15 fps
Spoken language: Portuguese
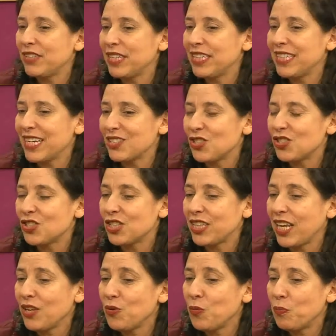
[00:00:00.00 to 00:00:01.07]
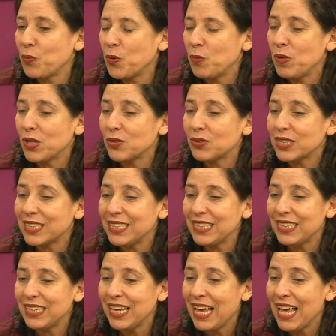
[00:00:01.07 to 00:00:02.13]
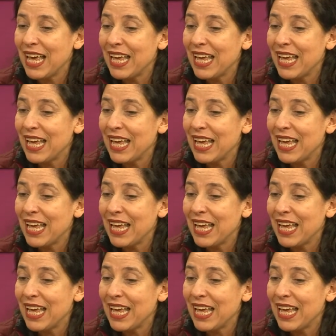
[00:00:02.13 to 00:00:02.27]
e a gente tem um público que